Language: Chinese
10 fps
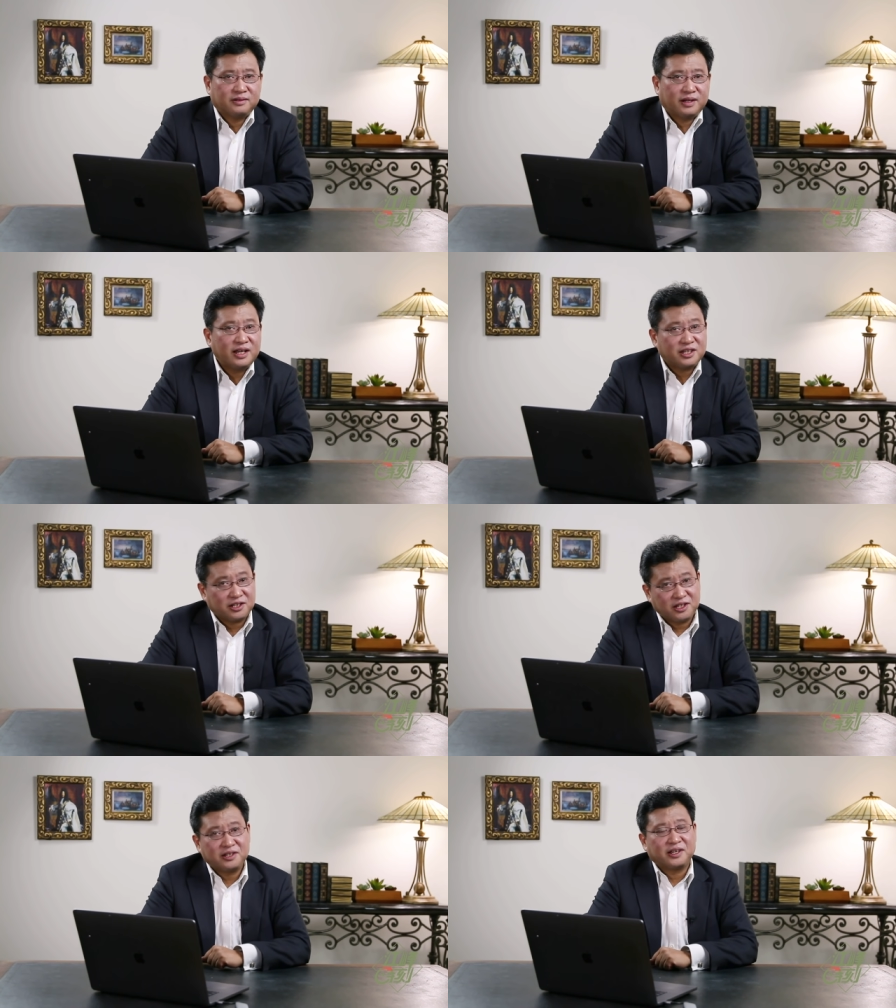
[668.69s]
哎，
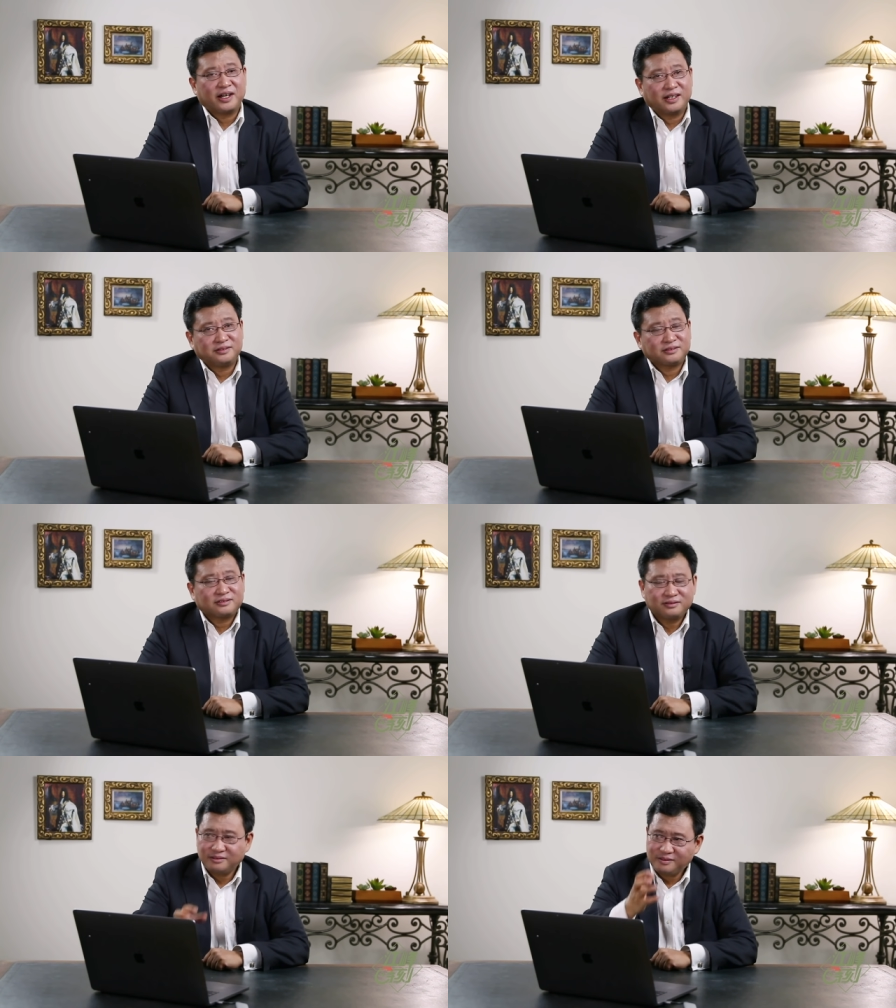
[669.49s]
你听听哈，
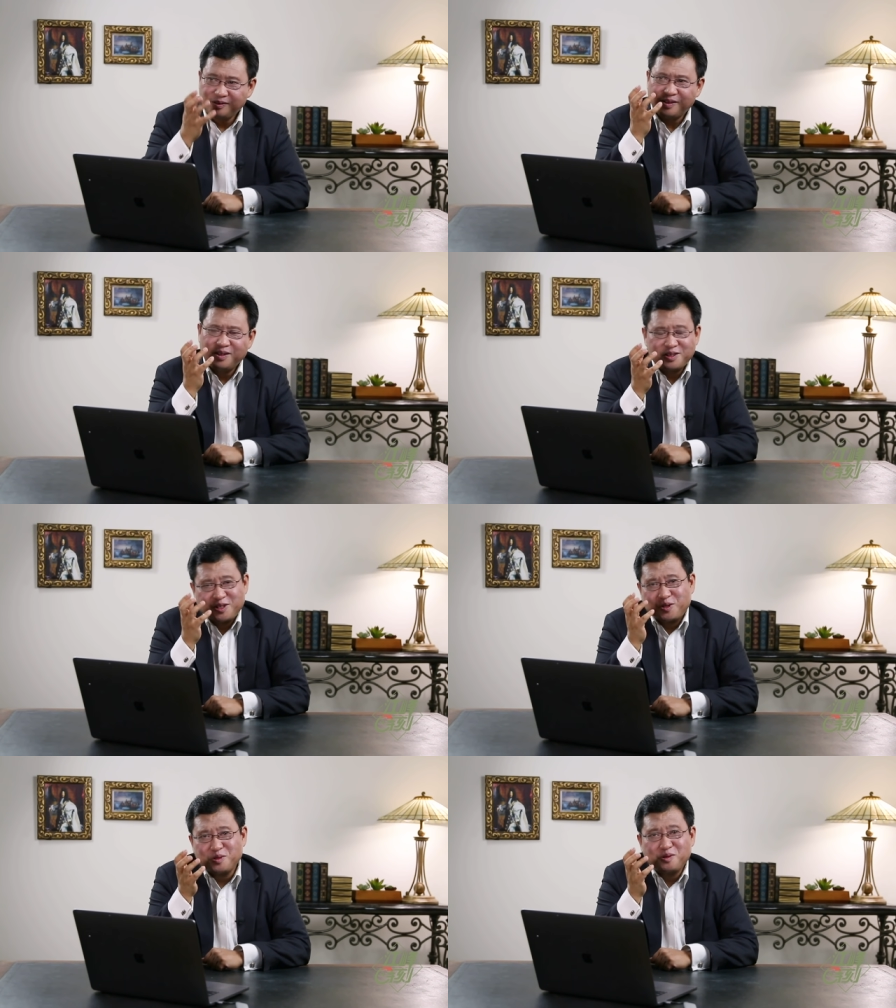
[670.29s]

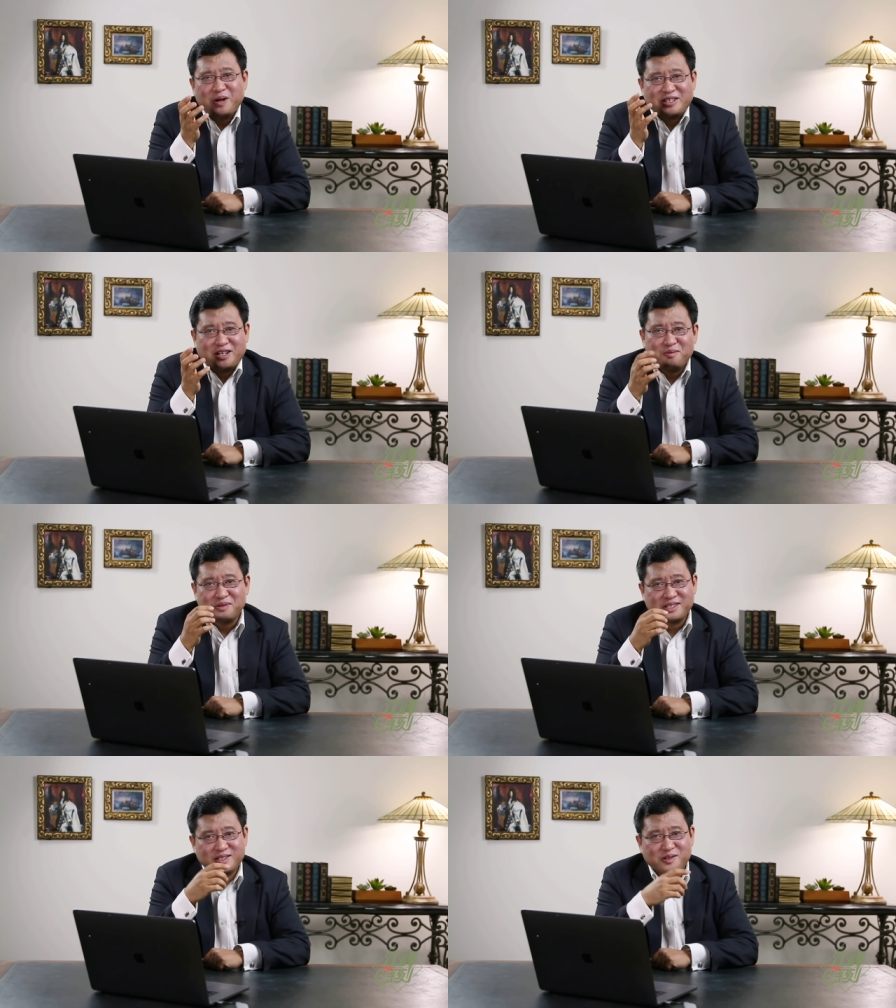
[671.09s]
这中共外交
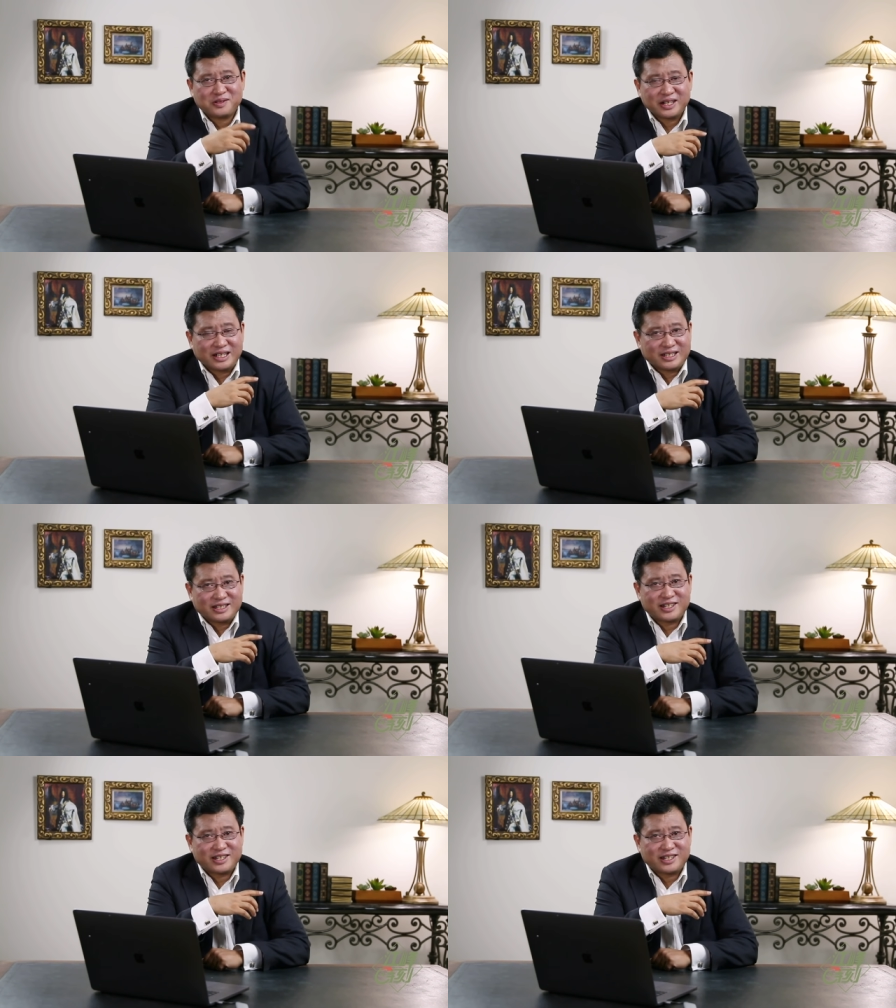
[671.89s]
部自从这个